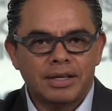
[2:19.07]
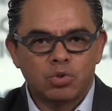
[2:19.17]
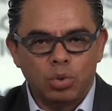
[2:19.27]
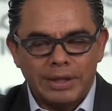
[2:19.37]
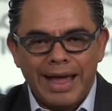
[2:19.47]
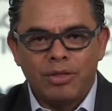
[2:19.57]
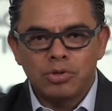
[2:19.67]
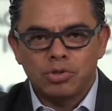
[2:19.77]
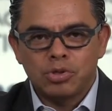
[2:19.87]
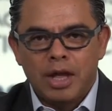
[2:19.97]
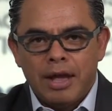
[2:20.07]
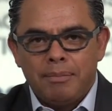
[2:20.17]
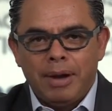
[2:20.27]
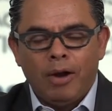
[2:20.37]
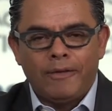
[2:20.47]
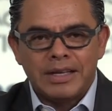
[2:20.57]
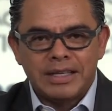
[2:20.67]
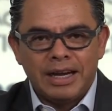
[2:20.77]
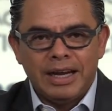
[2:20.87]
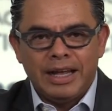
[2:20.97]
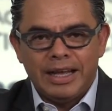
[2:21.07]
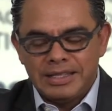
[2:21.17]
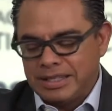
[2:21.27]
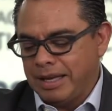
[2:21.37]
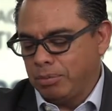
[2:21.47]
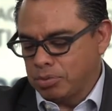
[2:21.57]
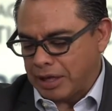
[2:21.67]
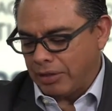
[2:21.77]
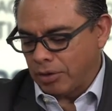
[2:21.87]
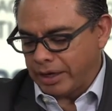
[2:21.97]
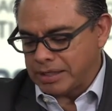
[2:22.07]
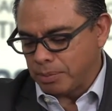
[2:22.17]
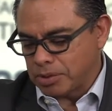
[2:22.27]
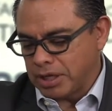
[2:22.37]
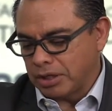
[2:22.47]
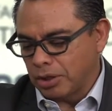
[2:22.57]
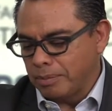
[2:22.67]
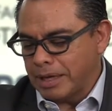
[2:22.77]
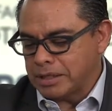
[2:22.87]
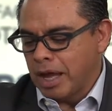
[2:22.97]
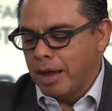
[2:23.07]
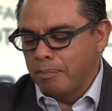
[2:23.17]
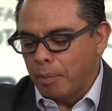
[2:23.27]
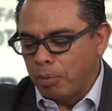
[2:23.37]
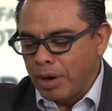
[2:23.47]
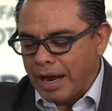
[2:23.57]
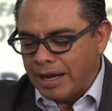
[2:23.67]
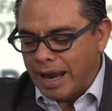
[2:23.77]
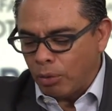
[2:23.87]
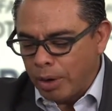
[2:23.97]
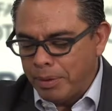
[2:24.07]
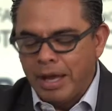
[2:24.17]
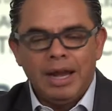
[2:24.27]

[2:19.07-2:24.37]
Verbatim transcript: resultados va a ofrecerle este buscador, que es por cierto el más popular en la web.